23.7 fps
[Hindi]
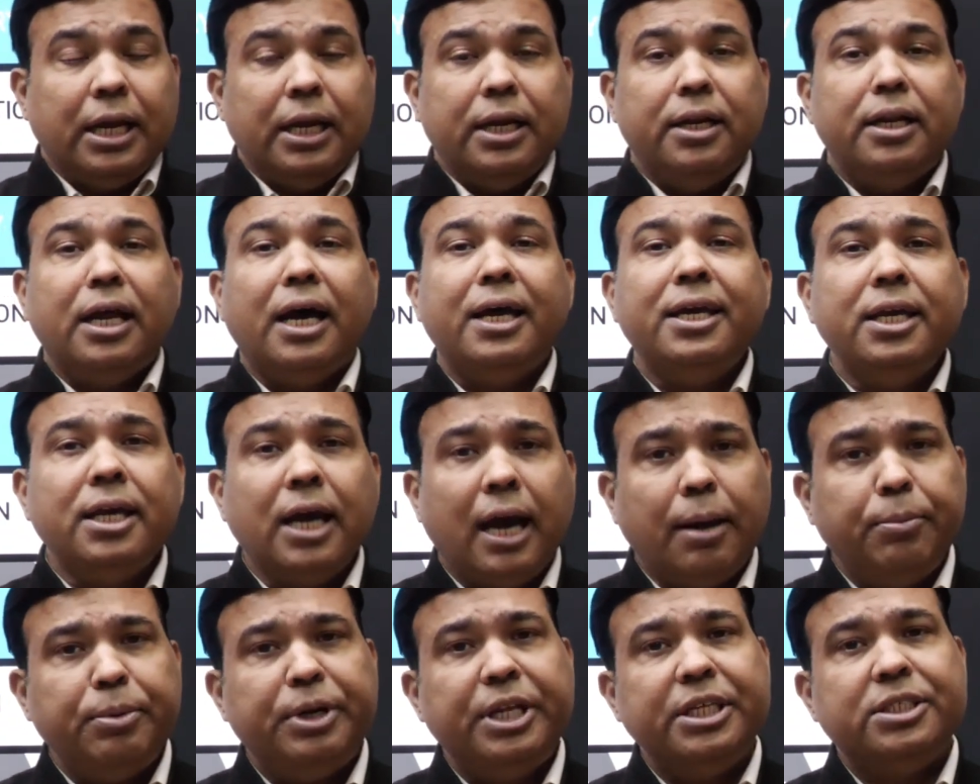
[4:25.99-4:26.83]
ना ही
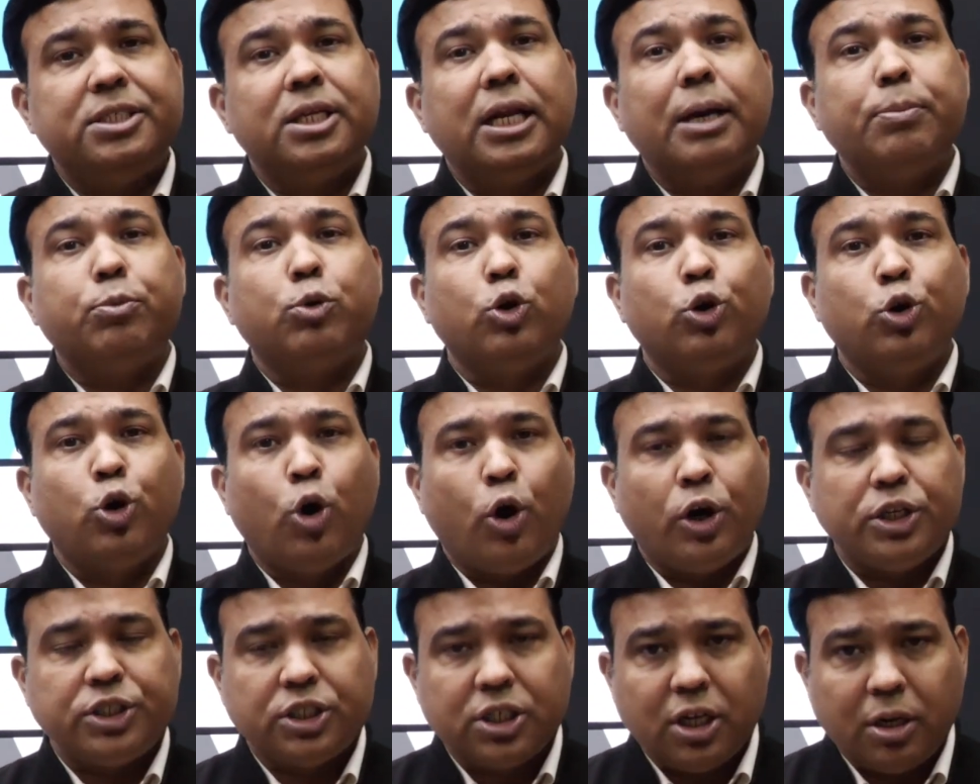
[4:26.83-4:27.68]
हम टीचर आपको
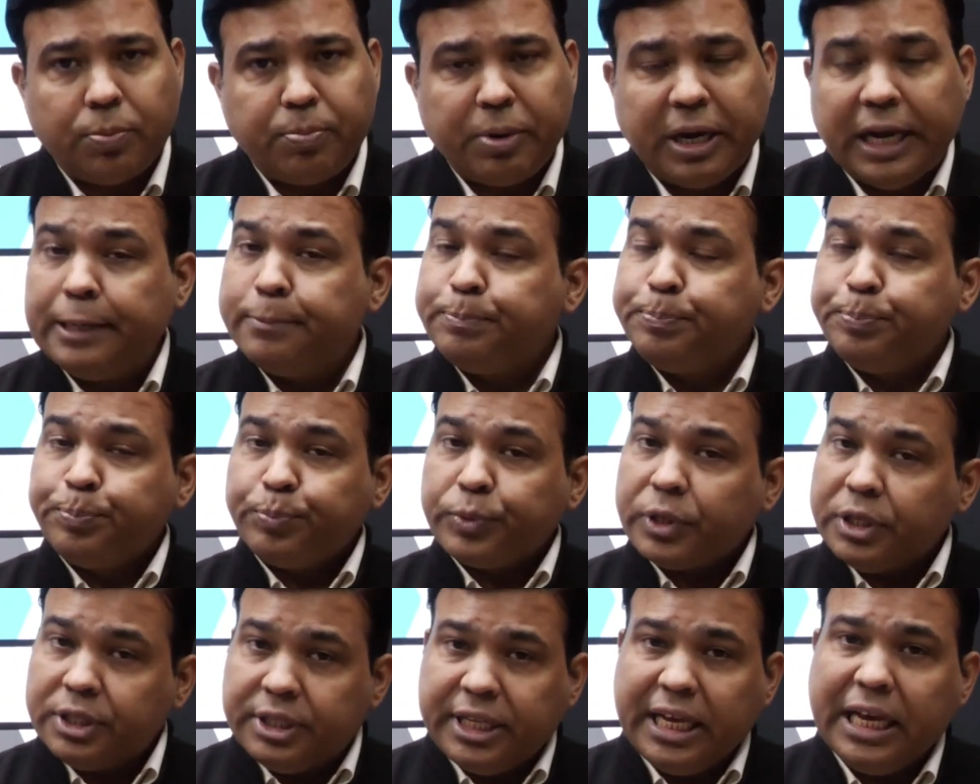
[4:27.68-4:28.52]
गॉच कर पाए
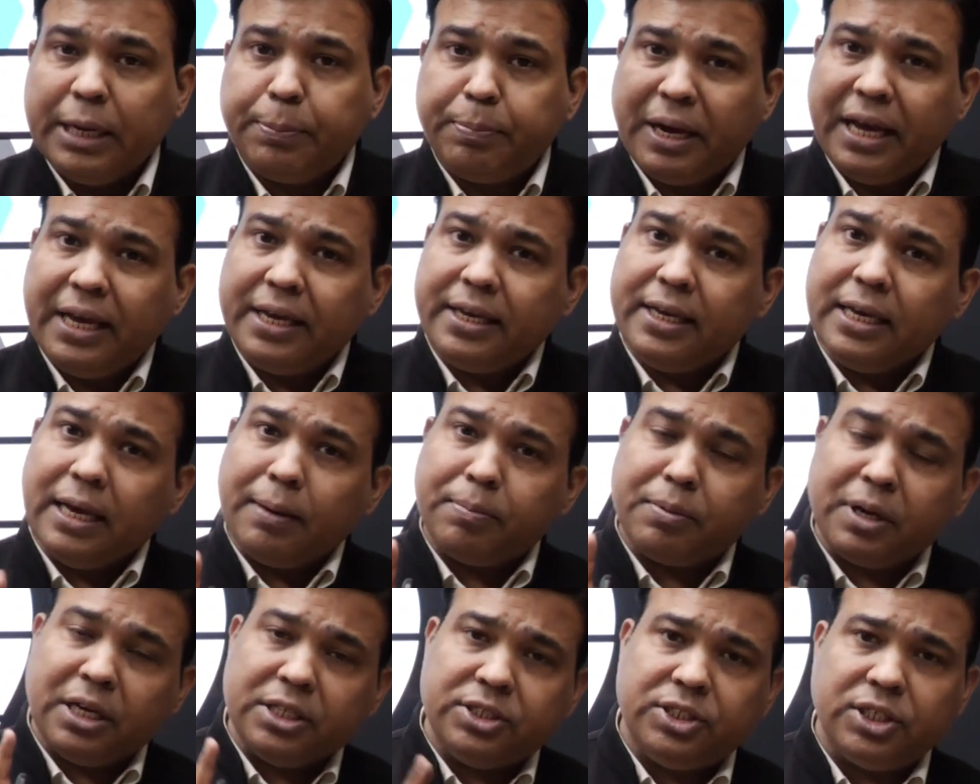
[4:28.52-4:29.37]
देख पाए कि
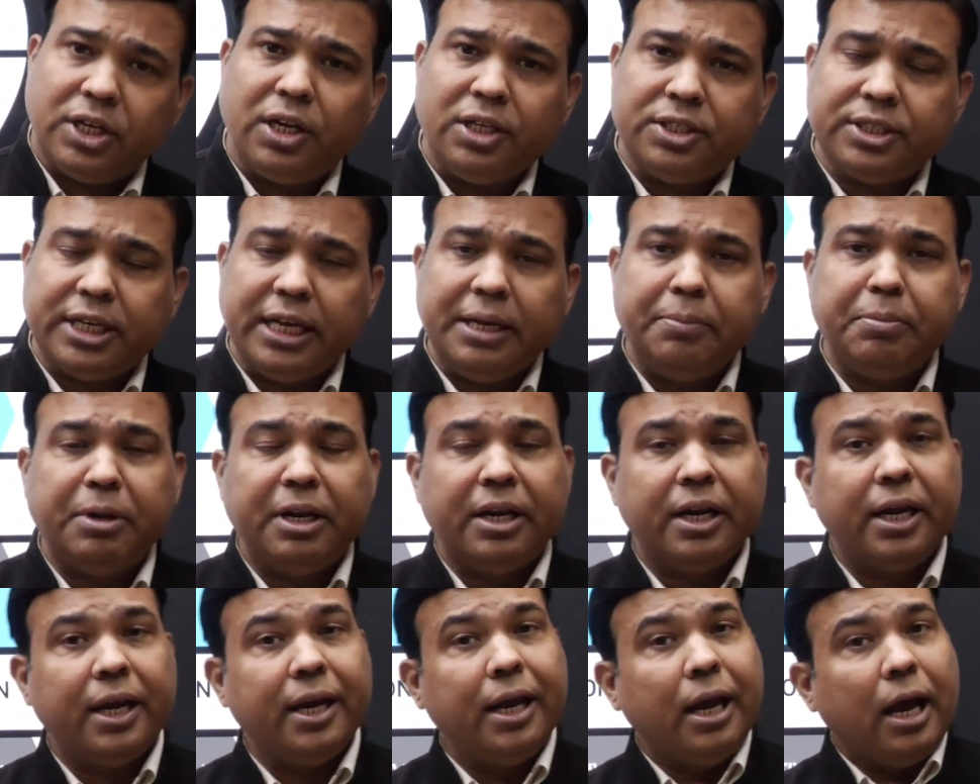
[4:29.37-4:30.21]
आपका जर्नल सही बन
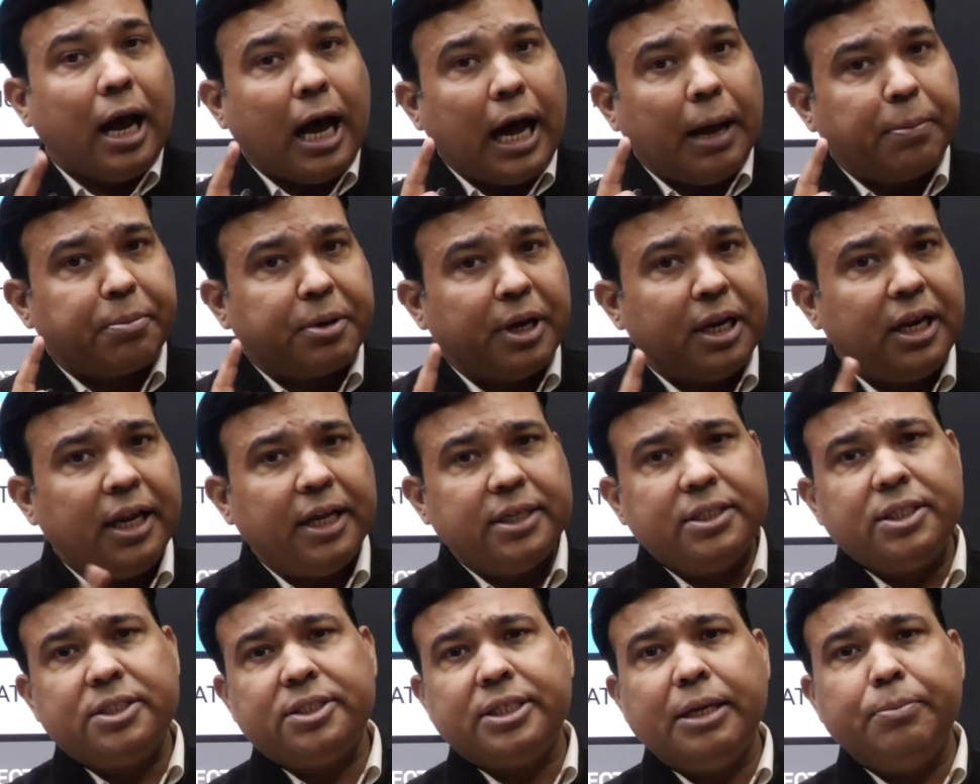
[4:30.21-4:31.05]
रहा है आपका
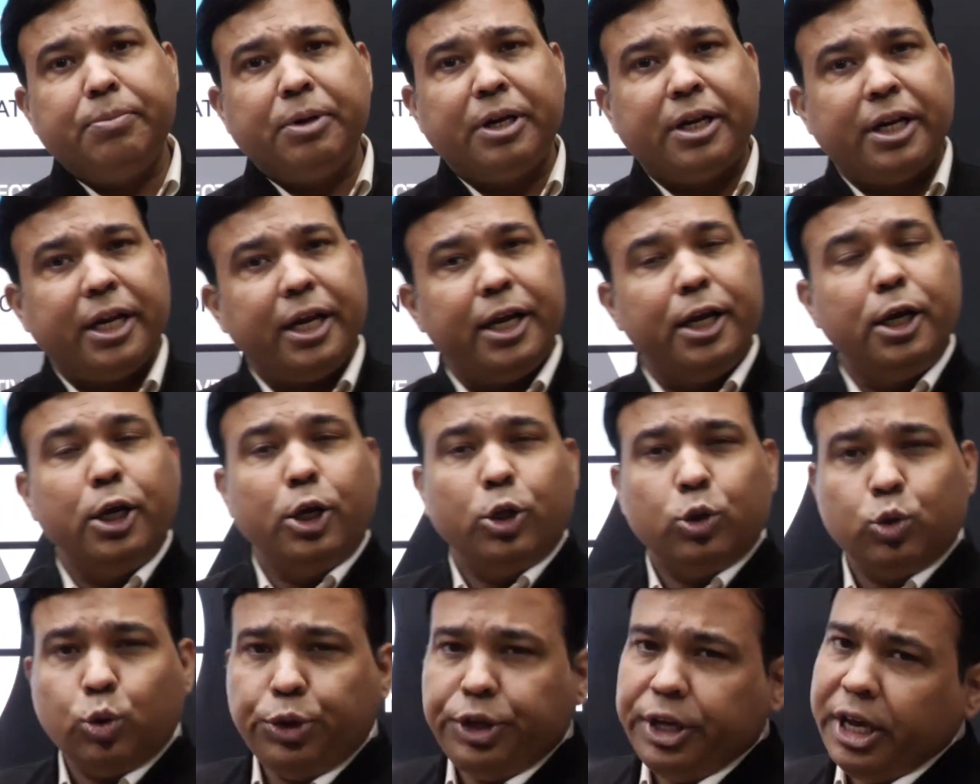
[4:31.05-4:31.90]
लेजर सही बन रहा
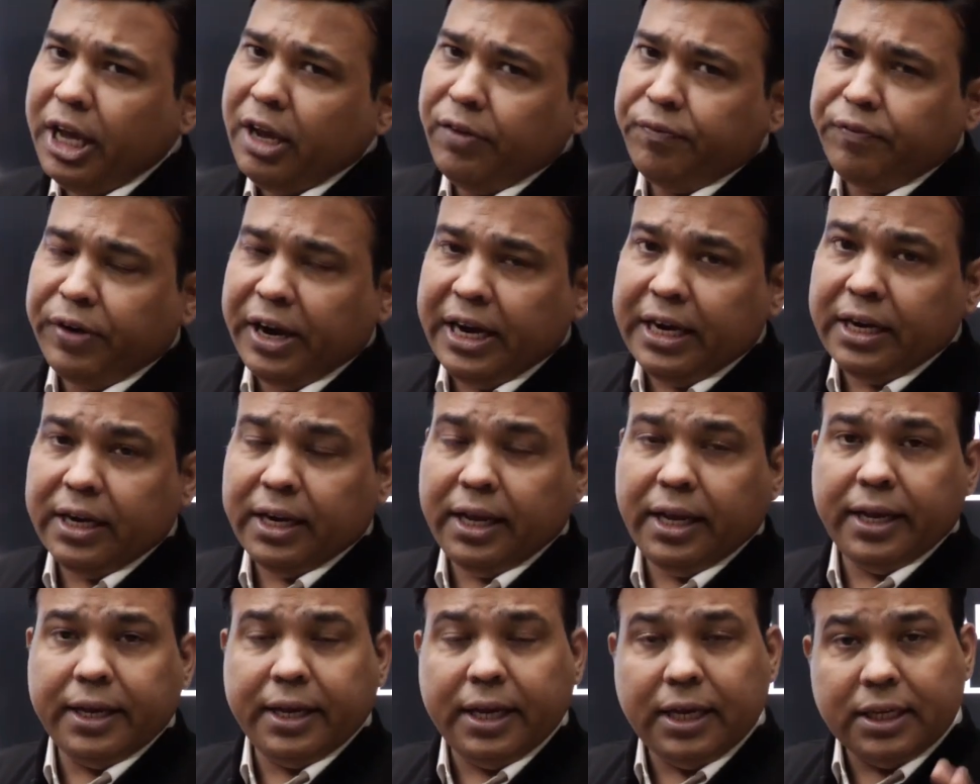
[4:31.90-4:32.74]
है तो ये एक फाइट
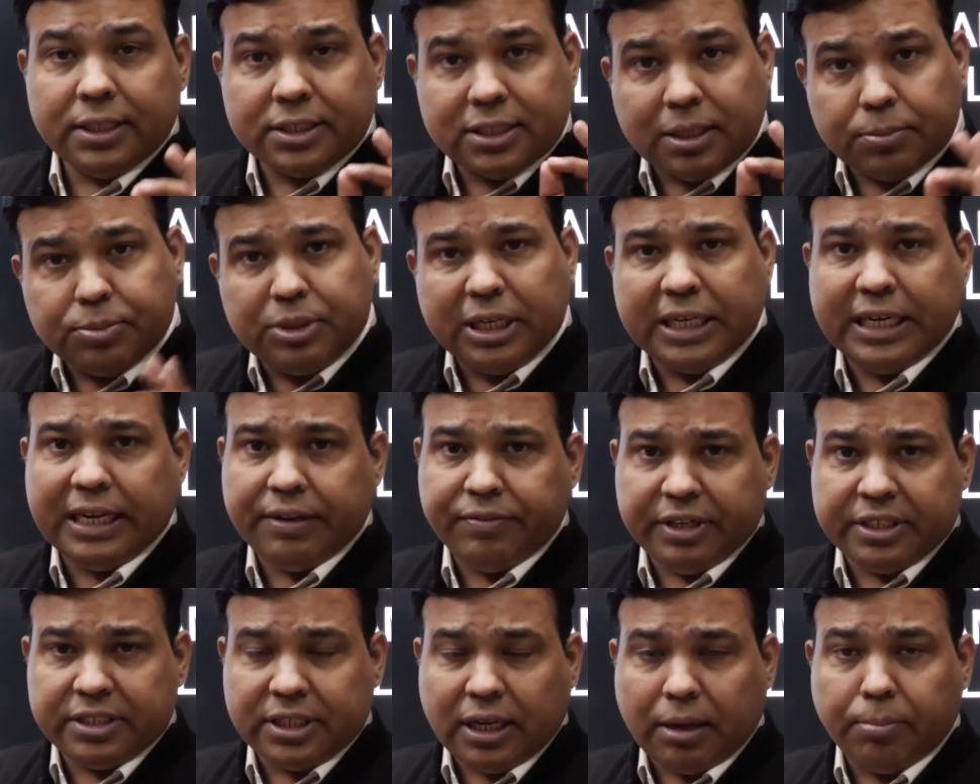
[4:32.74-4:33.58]
रहेगी सब्जेक्टिव
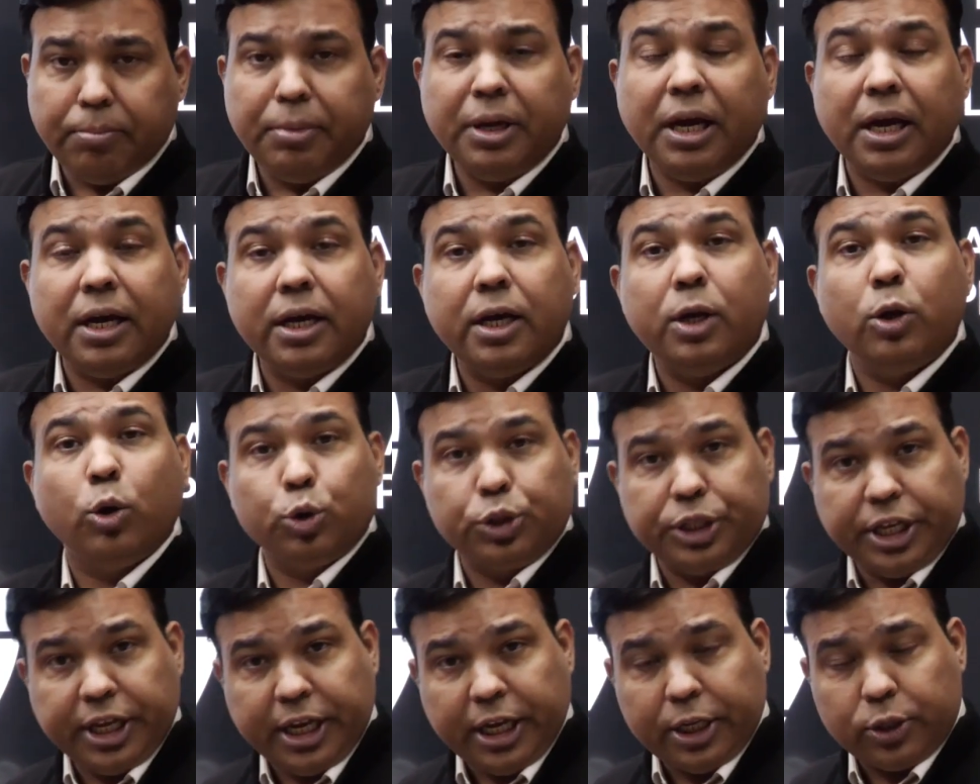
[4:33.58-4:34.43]
एग्जाम में अगर
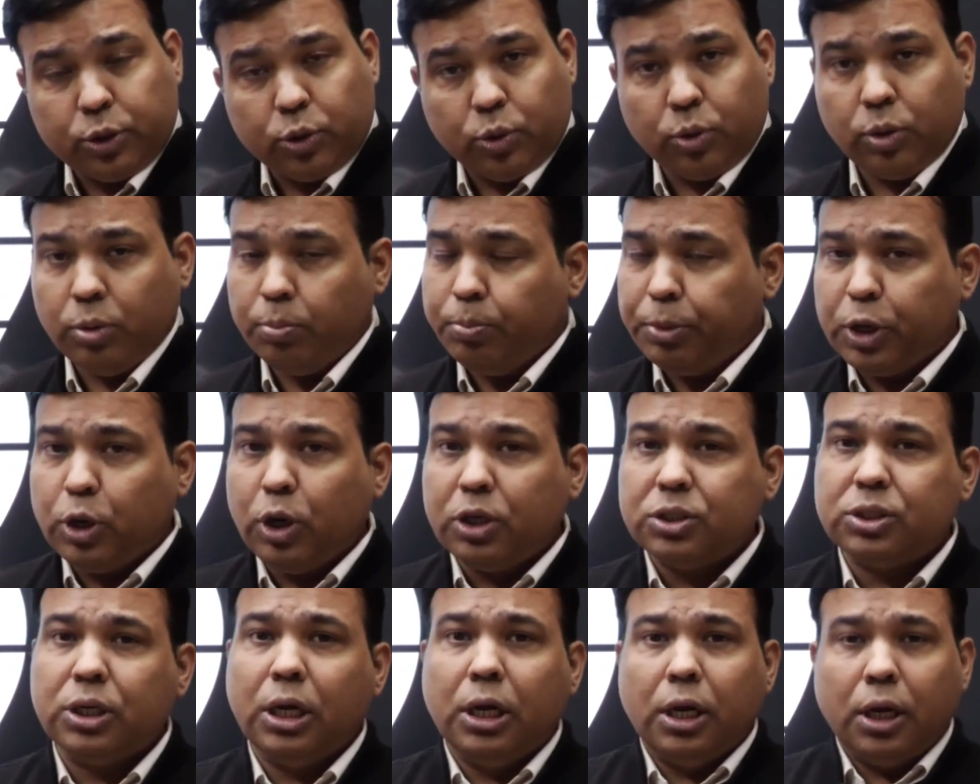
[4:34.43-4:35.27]
होते हैं तो
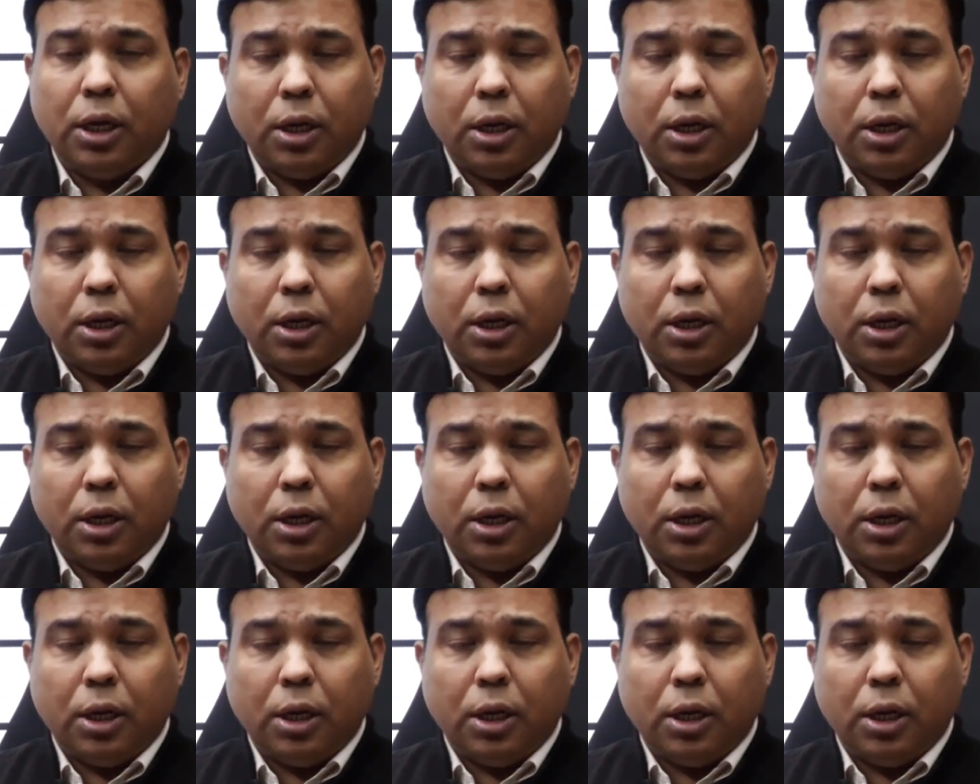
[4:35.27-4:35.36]
बिकॉज